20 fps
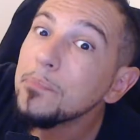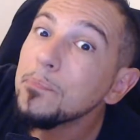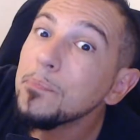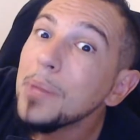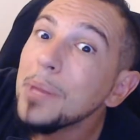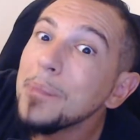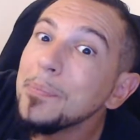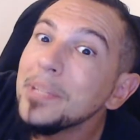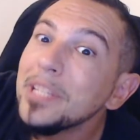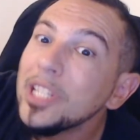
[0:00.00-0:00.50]

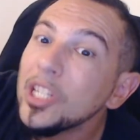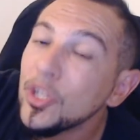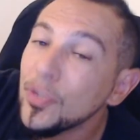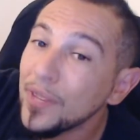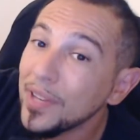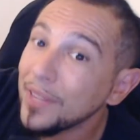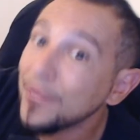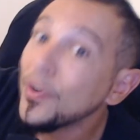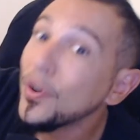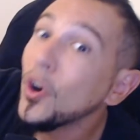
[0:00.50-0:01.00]
Même si je
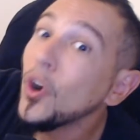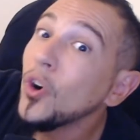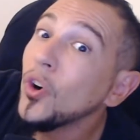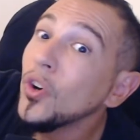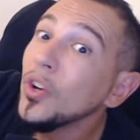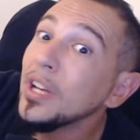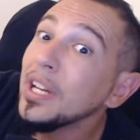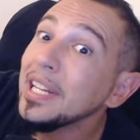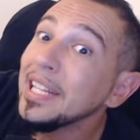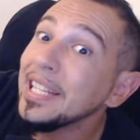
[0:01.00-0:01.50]
vais être franc,
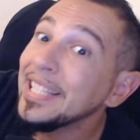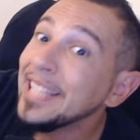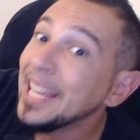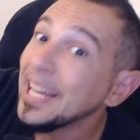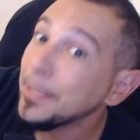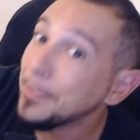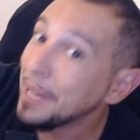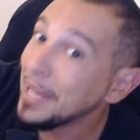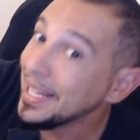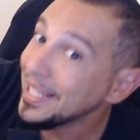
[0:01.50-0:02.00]
les
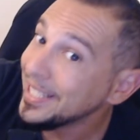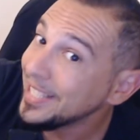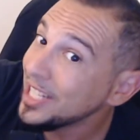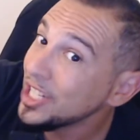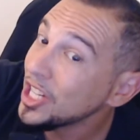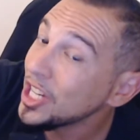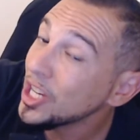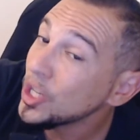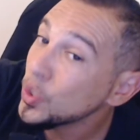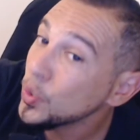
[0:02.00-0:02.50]
cartes paraissent
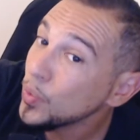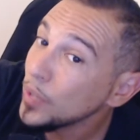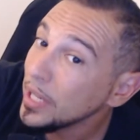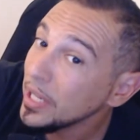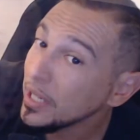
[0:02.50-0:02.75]
déjà jouées